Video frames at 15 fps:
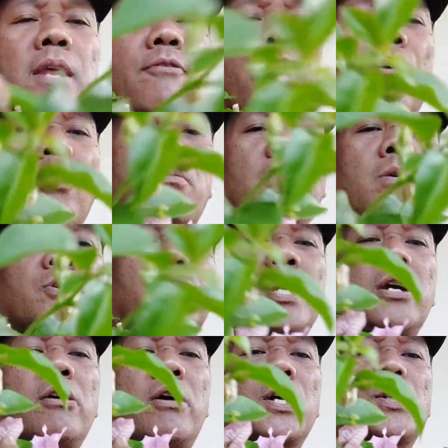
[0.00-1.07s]
Mini
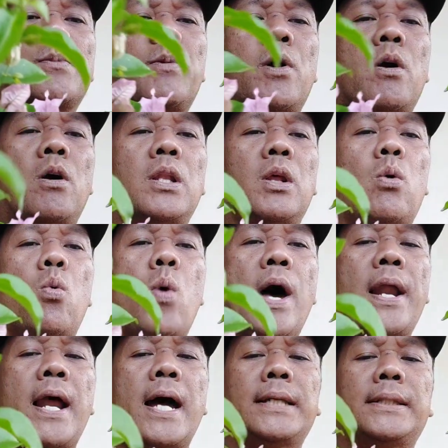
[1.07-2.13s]
Formosa yours for only
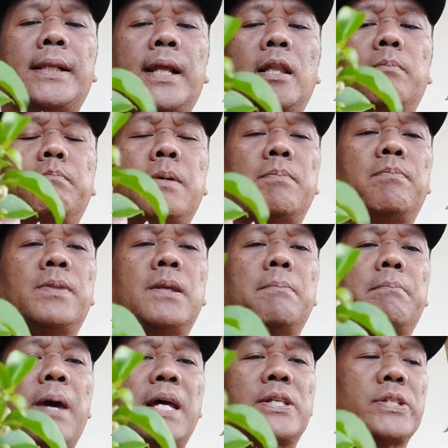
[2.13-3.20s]
150
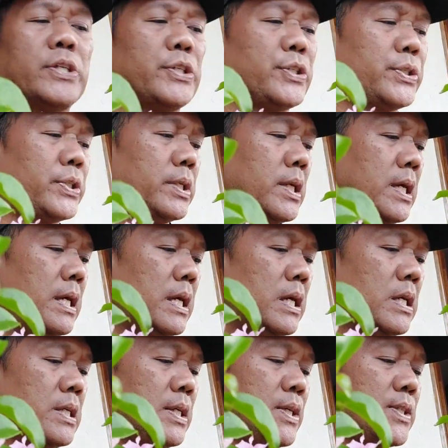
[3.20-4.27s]
pesos.
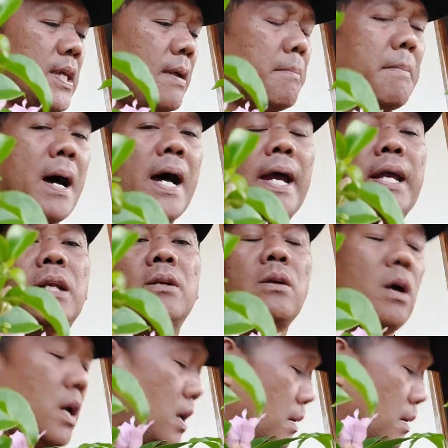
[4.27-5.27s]
Same mine,